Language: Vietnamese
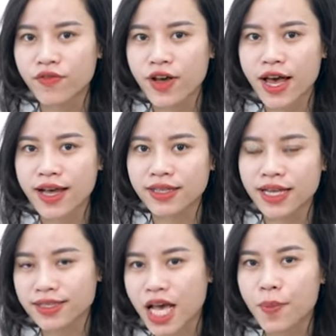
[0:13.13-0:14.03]
Và
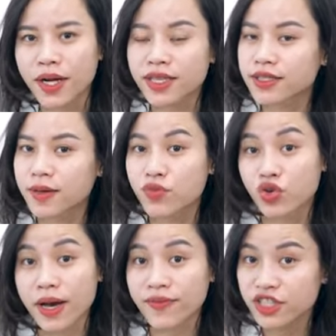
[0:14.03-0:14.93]
tại sao mà cái tình trạng
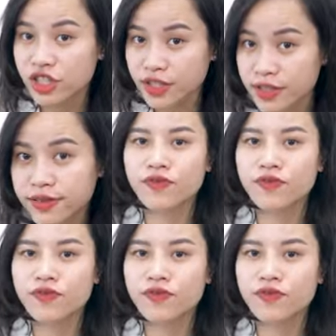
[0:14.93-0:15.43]
mụn của bạn vẫn chưa đỡ?